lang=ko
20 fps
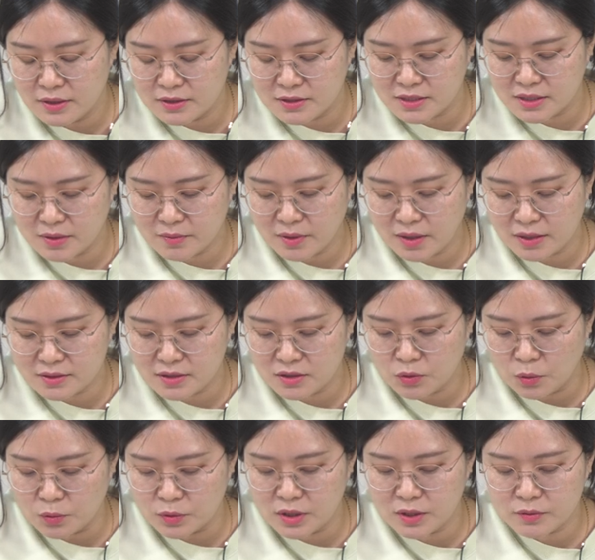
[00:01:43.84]
지금까지
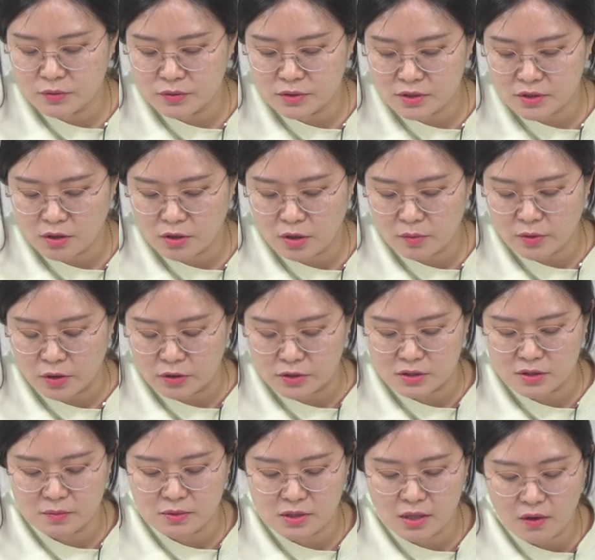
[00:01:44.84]
독립군처럼
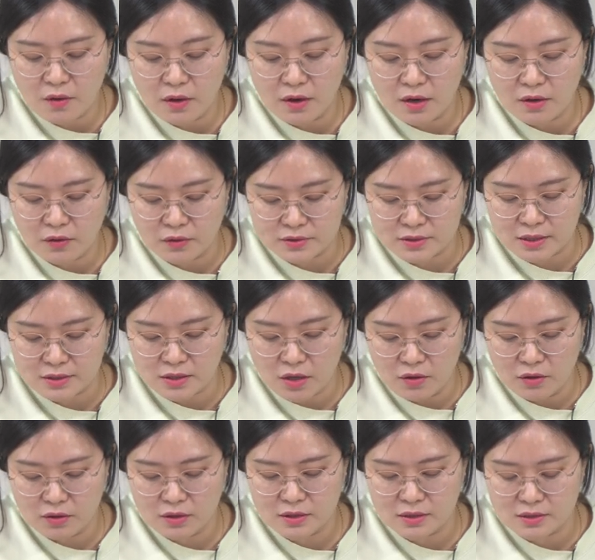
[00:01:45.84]
열심히 생활한
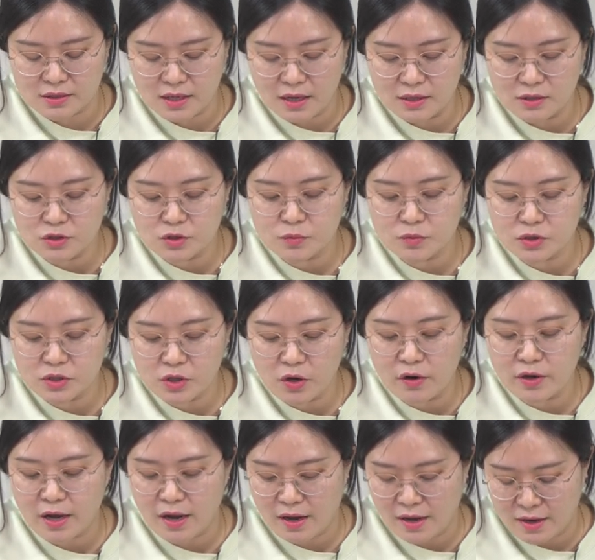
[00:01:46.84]
것에서 이제 한숨
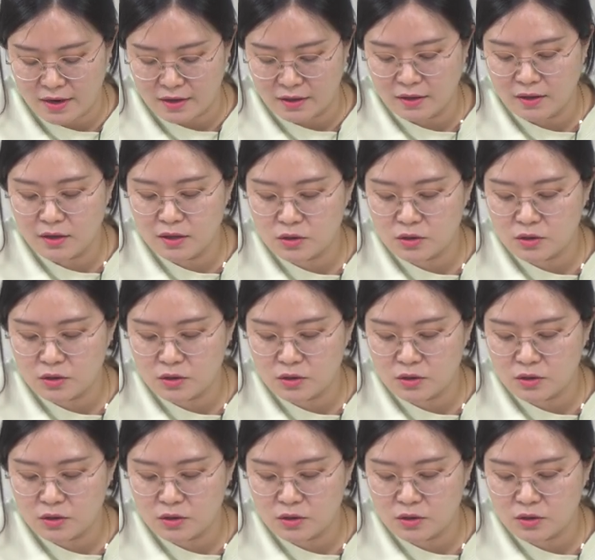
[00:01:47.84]
쉬어야 할,